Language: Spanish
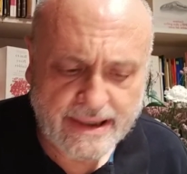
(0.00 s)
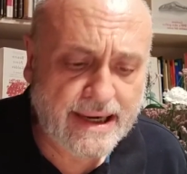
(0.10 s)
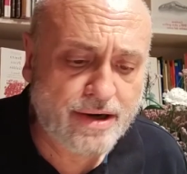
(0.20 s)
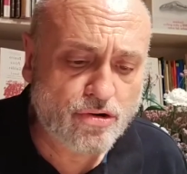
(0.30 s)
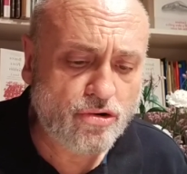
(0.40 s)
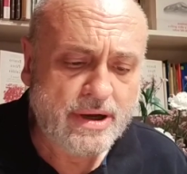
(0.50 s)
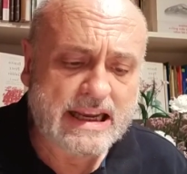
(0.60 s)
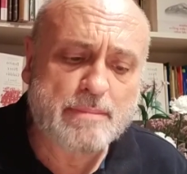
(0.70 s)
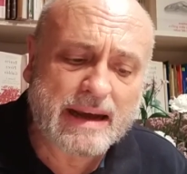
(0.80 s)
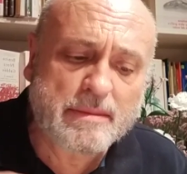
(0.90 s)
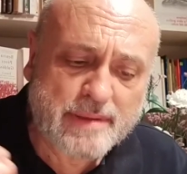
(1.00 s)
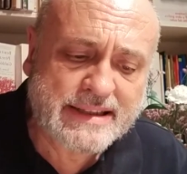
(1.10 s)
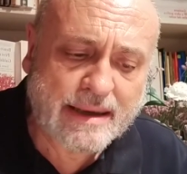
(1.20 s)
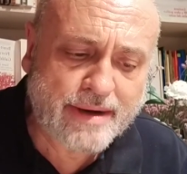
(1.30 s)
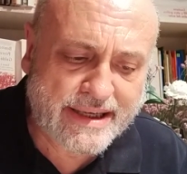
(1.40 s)
Era algo que
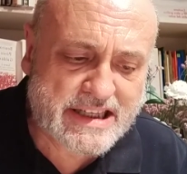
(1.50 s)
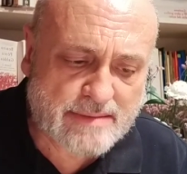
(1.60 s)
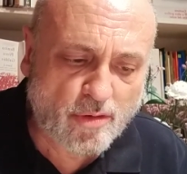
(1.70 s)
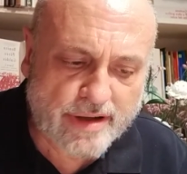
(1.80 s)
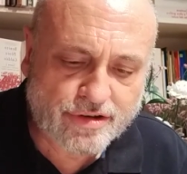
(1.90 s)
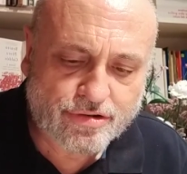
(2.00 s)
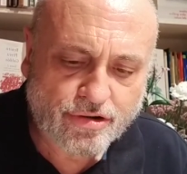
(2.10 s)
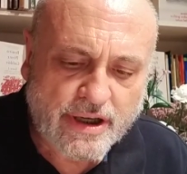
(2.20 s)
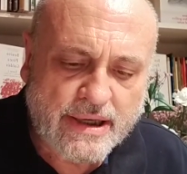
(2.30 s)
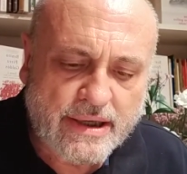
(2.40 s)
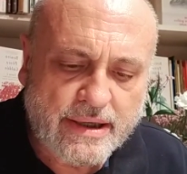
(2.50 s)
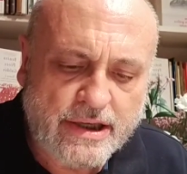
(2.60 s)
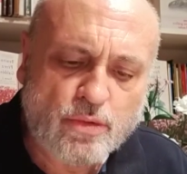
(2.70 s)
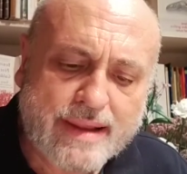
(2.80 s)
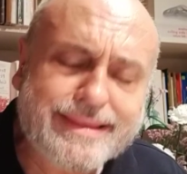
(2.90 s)
palpitaba en ese momento
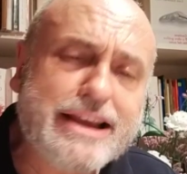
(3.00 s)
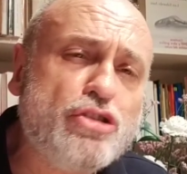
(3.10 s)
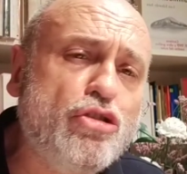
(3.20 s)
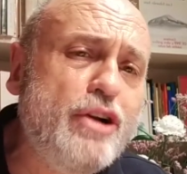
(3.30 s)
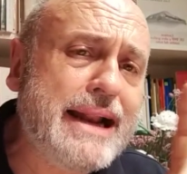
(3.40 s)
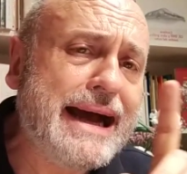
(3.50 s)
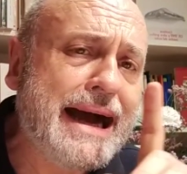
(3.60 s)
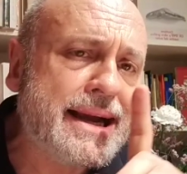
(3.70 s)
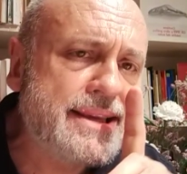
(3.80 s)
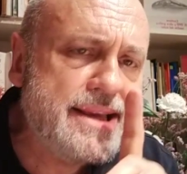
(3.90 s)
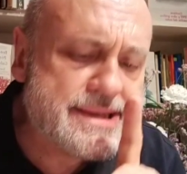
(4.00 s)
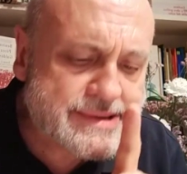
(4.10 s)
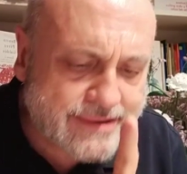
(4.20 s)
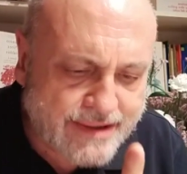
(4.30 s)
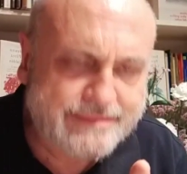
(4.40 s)
y lo hace con la
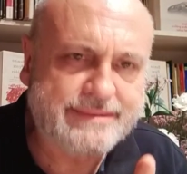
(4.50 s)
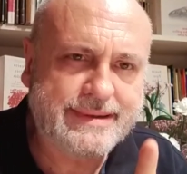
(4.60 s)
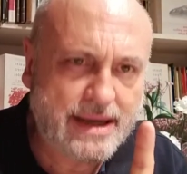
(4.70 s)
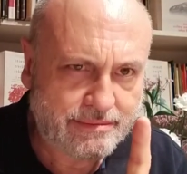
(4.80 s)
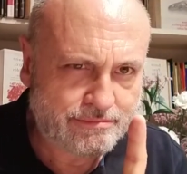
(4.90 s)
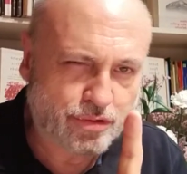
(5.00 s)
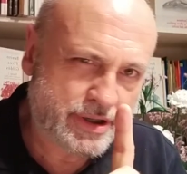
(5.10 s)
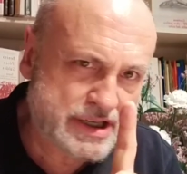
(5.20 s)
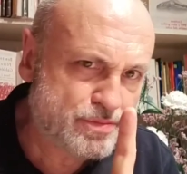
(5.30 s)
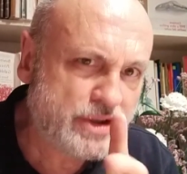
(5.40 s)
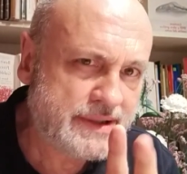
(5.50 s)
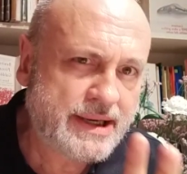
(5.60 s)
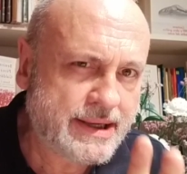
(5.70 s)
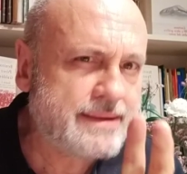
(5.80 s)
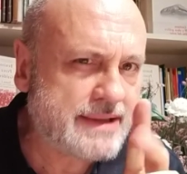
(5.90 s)
aquiescencia, porque es muy
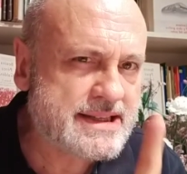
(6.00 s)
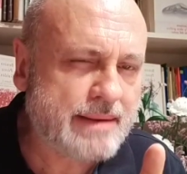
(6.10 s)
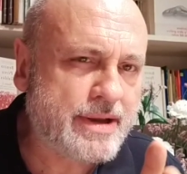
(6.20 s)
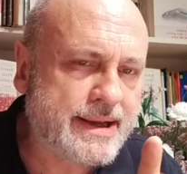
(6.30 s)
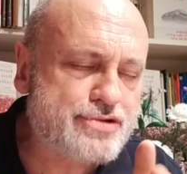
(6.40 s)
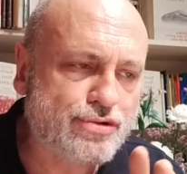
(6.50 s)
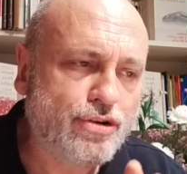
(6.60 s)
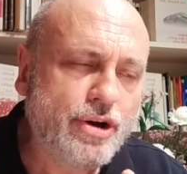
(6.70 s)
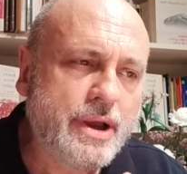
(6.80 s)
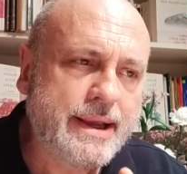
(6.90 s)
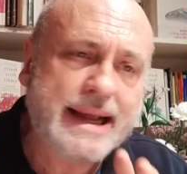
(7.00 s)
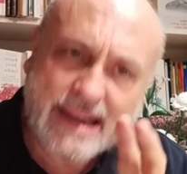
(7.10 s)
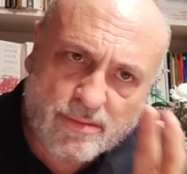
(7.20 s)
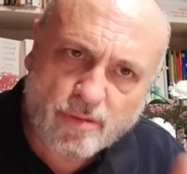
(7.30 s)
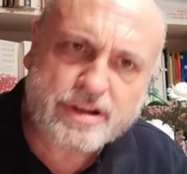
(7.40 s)
inteligente y sabe que esto en
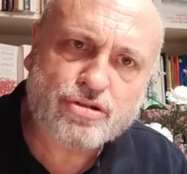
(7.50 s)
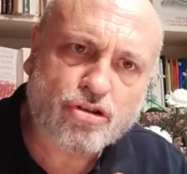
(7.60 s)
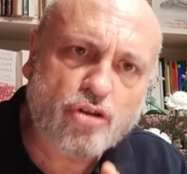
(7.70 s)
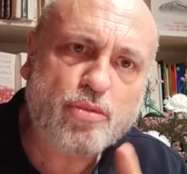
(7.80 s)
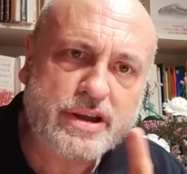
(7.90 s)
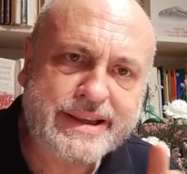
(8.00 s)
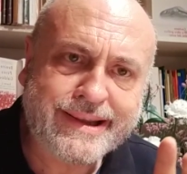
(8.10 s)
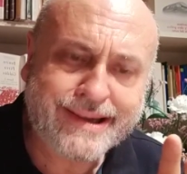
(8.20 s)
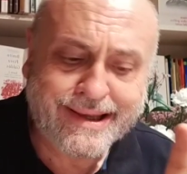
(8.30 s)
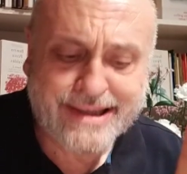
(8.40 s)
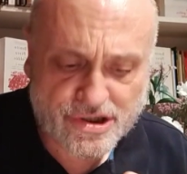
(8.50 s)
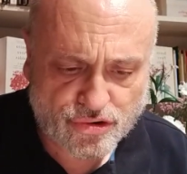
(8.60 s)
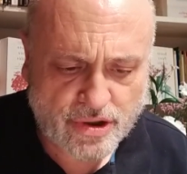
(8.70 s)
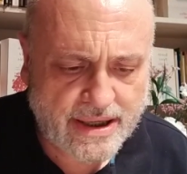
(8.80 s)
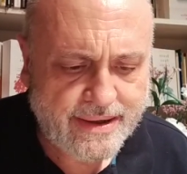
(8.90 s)
aquel momento no puede ir ella
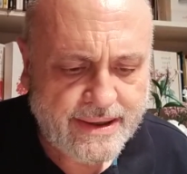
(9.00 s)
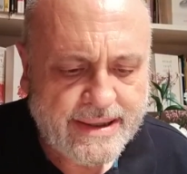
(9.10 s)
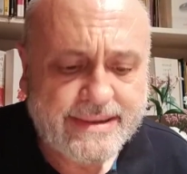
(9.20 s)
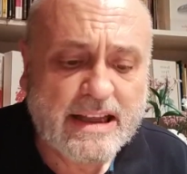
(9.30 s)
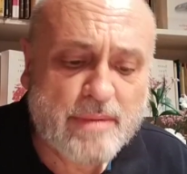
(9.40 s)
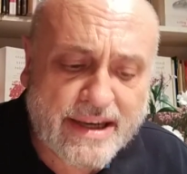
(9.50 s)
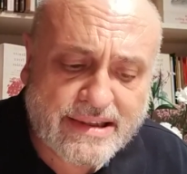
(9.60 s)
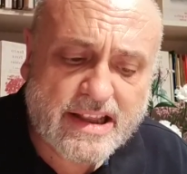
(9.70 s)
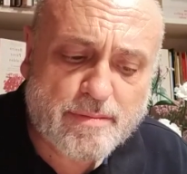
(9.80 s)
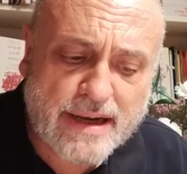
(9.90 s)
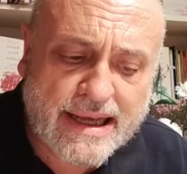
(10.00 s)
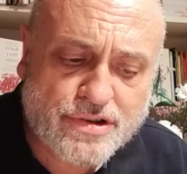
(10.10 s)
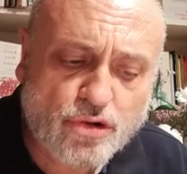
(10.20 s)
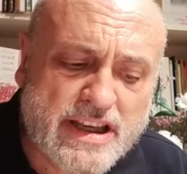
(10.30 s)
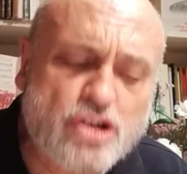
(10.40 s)
sola, de Menéndez
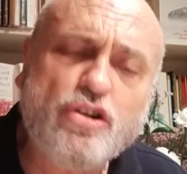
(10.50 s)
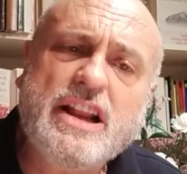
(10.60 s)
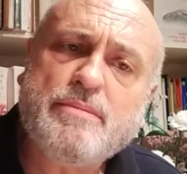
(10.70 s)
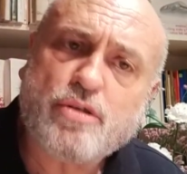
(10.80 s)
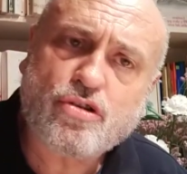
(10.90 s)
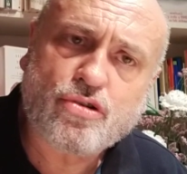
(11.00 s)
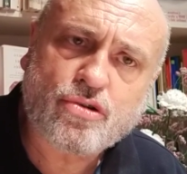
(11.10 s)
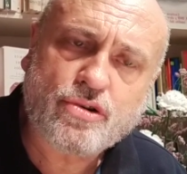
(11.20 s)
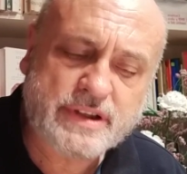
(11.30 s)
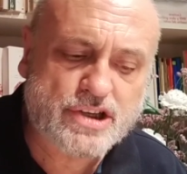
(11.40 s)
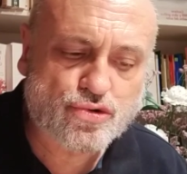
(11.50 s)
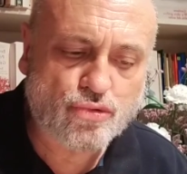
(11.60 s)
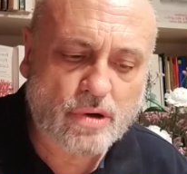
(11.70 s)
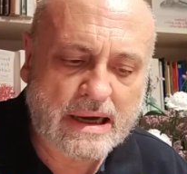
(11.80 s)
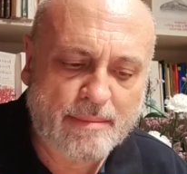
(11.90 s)
Pelayo y con el prólogo de
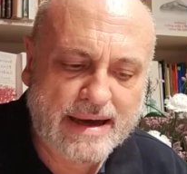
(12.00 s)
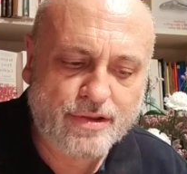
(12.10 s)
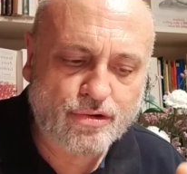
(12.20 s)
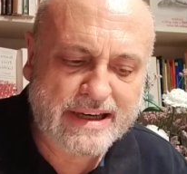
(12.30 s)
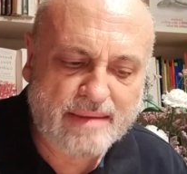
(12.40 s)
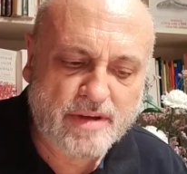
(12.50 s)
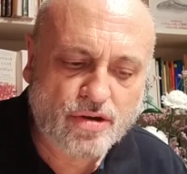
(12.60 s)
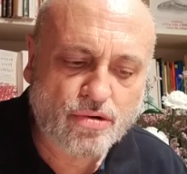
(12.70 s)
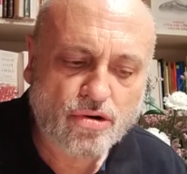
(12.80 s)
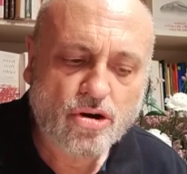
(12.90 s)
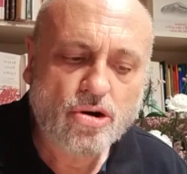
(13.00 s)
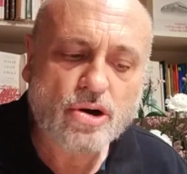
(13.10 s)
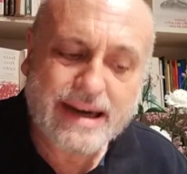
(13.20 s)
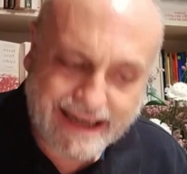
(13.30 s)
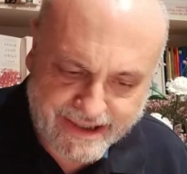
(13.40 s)
su amado enemigo
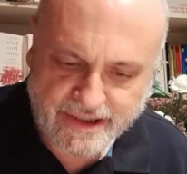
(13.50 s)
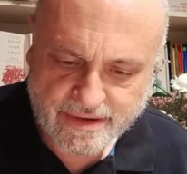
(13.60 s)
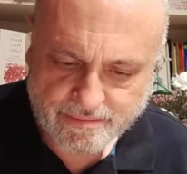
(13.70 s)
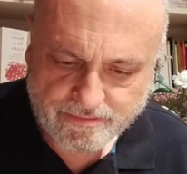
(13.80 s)
Clarín.